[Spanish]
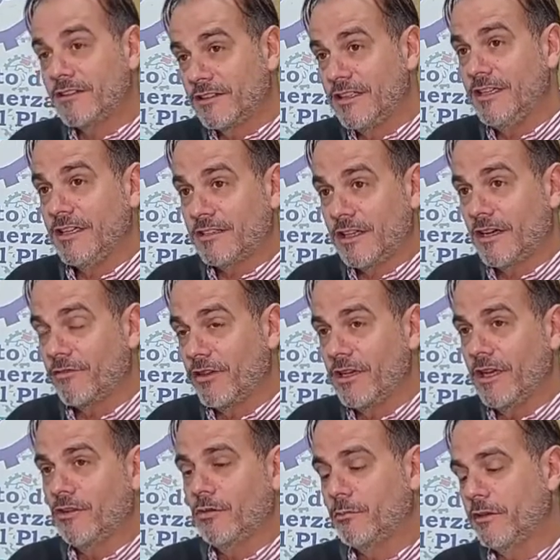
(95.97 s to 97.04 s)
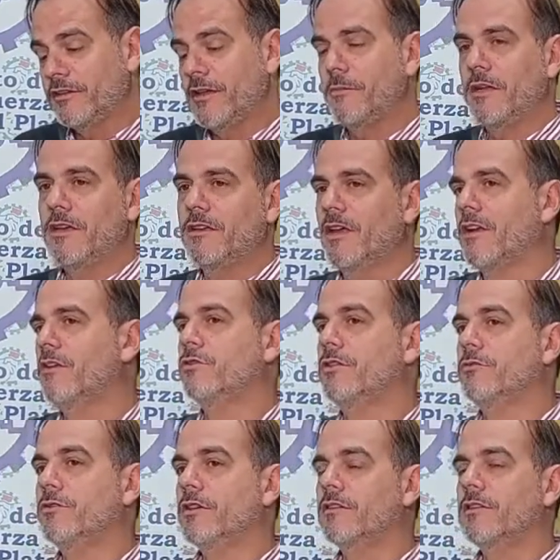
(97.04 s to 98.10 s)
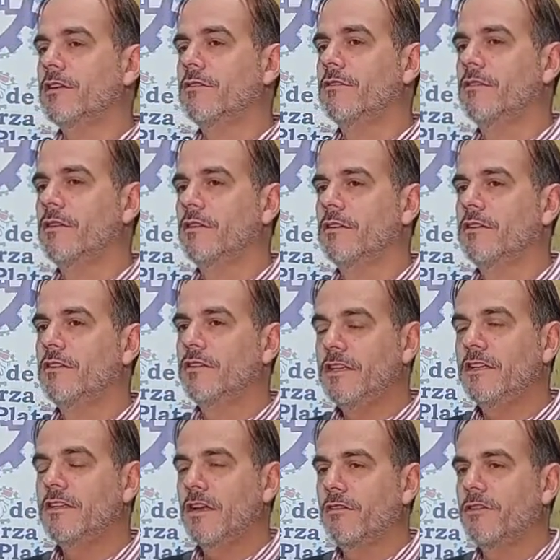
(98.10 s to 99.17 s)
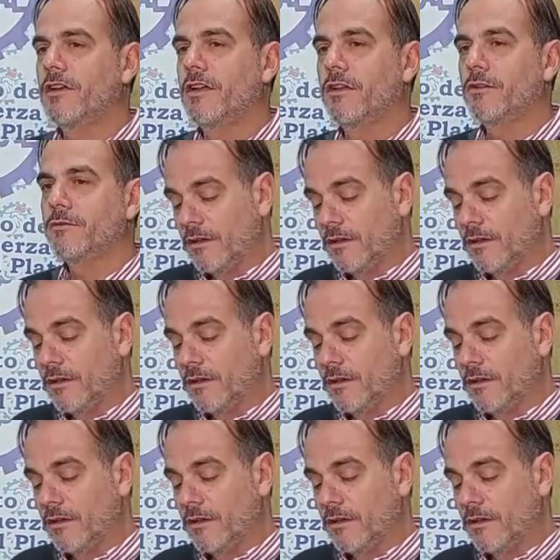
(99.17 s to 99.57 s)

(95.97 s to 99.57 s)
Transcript: sin estar afiliado, empecé a militar en Luz y Fuerza sin estar afiliado.